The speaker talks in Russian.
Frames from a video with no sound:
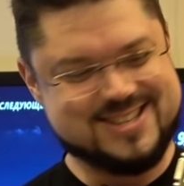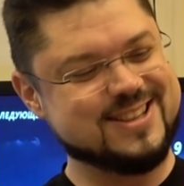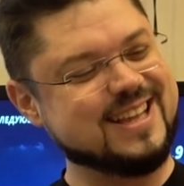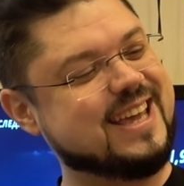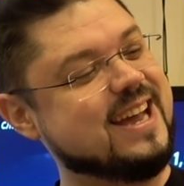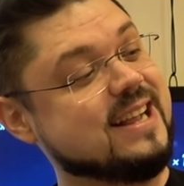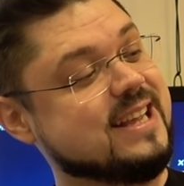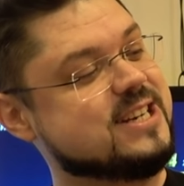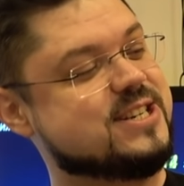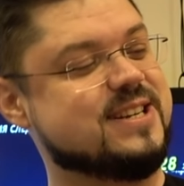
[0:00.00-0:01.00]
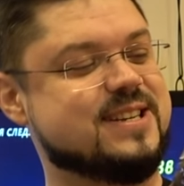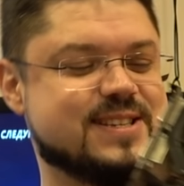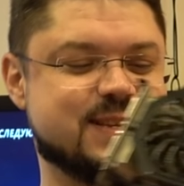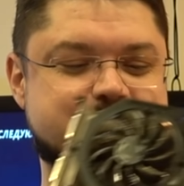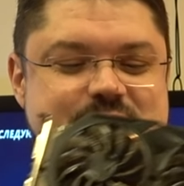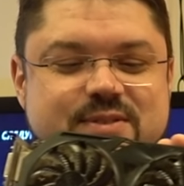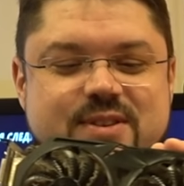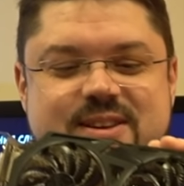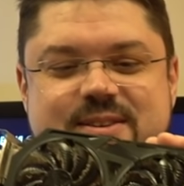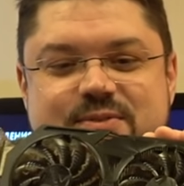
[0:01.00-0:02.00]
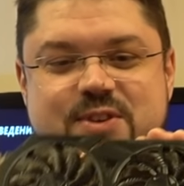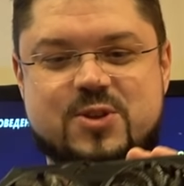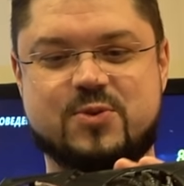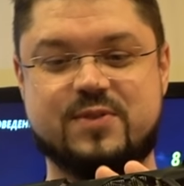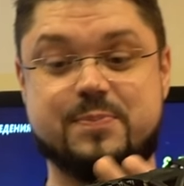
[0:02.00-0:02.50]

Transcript: все-таки. А также э, записывать э, видео.